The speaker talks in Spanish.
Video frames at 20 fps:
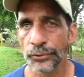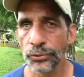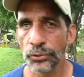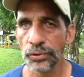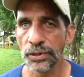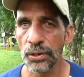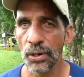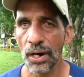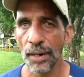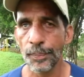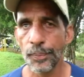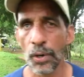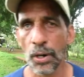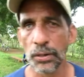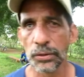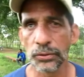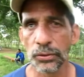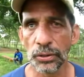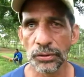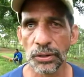un niño a
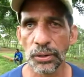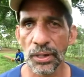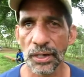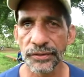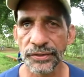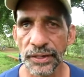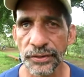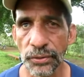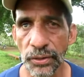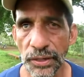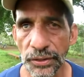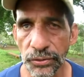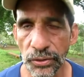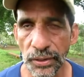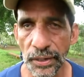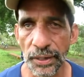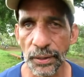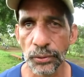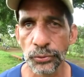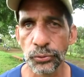Japón, dos niños a la Selección
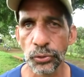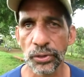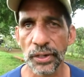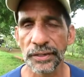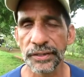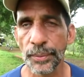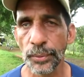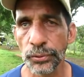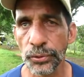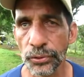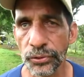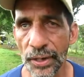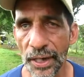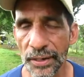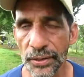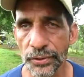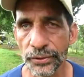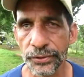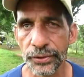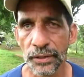Nacional en Honduras hace muchos
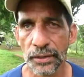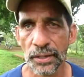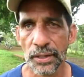años.